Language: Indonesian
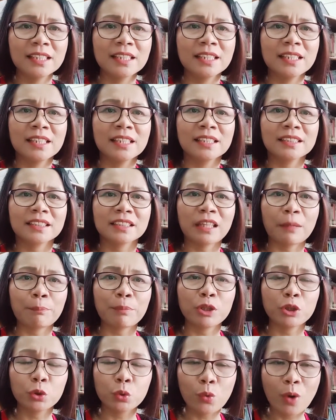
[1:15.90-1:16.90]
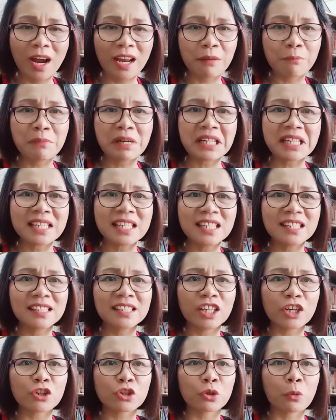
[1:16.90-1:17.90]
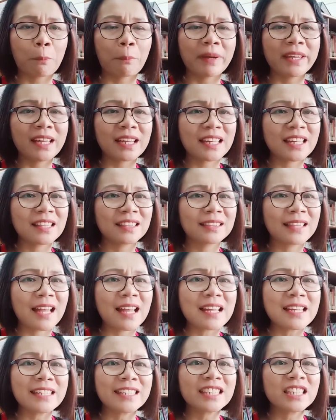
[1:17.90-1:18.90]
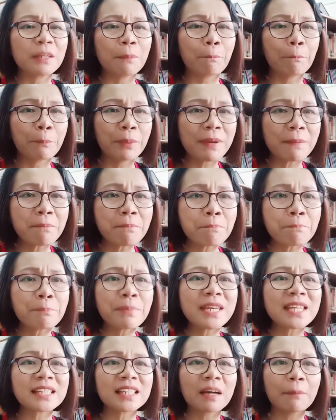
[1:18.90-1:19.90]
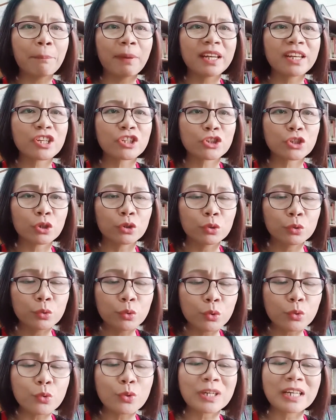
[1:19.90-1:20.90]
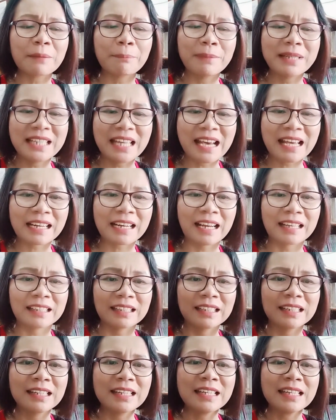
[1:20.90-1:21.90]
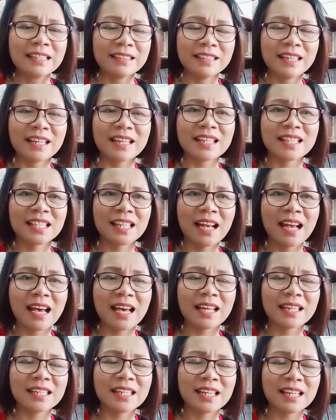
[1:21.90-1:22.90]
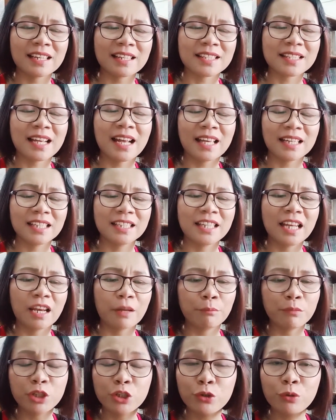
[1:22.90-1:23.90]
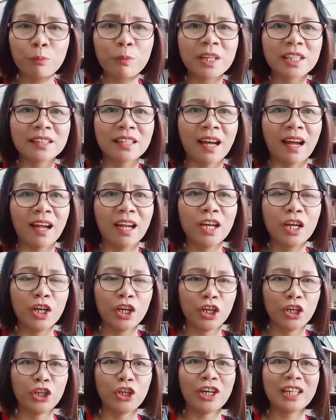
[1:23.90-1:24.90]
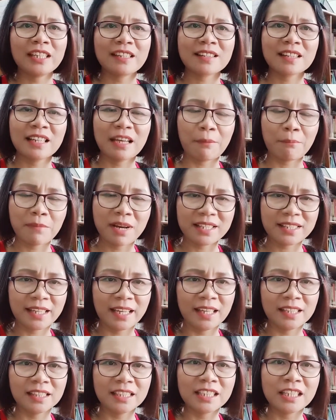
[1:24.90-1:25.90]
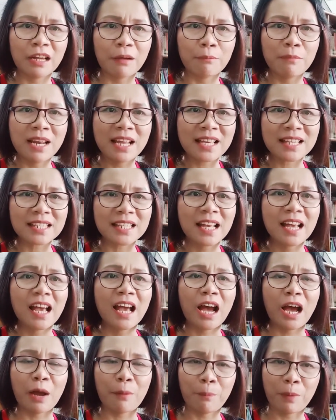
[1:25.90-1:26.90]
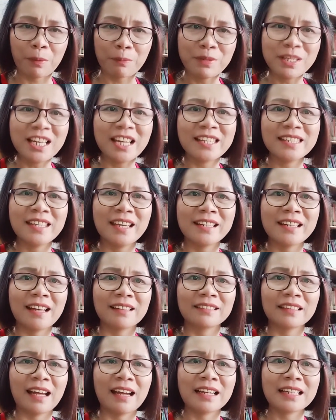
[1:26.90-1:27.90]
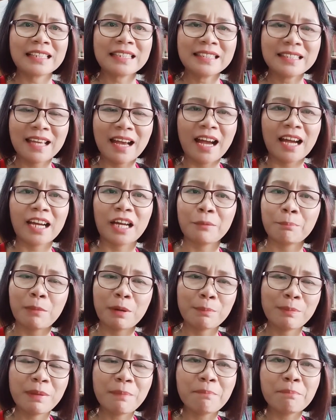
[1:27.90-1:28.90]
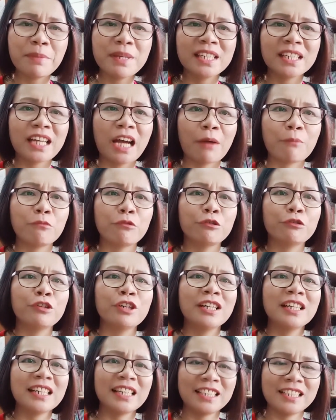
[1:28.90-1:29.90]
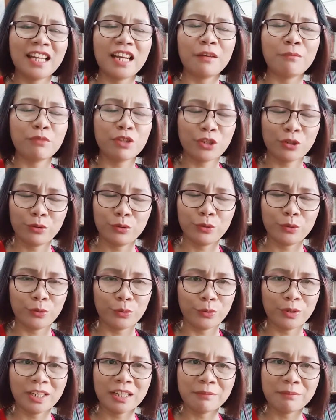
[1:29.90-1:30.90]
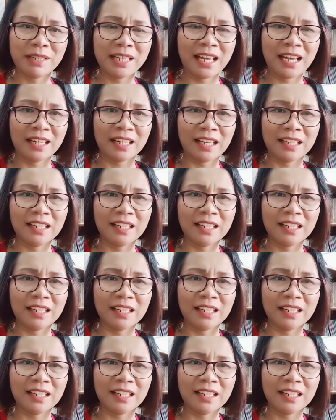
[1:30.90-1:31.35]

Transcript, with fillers: Tetapi Tuhan menginginkan supaya kita dipimpin kepada seluruh kebenaran dari sehari ke sehari dalam hidup kita. Yohanes 16 ayat 13, apabila ia datang, ia akan memimpin kamu ke dalam seluruh kebenaran.